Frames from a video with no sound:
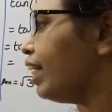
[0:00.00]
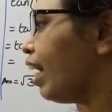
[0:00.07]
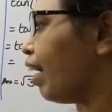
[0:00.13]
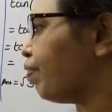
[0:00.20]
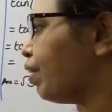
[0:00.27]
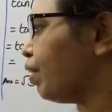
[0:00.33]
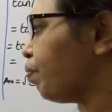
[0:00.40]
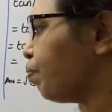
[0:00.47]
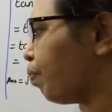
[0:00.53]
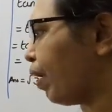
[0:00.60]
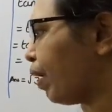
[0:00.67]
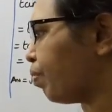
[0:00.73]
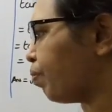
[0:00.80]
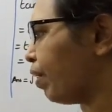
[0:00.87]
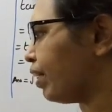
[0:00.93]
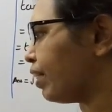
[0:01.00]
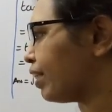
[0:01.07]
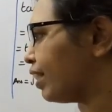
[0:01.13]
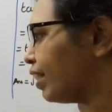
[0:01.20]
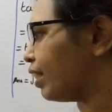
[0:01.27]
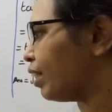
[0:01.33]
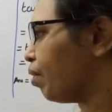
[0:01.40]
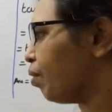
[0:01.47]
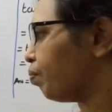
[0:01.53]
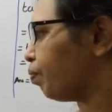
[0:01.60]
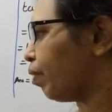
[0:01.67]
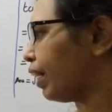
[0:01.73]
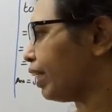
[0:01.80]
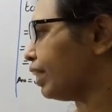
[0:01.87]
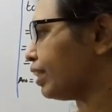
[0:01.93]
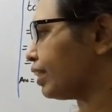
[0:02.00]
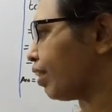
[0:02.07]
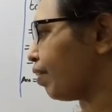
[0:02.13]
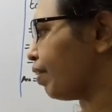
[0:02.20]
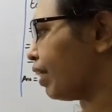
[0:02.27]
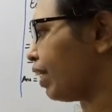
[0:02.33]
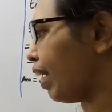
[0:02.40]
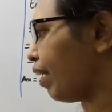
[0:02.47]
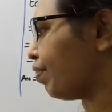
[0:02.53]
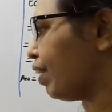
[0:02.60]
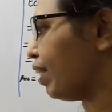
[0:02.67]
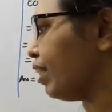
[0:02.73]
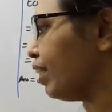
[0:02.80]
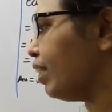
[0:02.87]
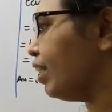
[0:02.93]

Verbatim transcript: லெவன் பை பை த்ரீ மைனஸ் செவன் லெவன்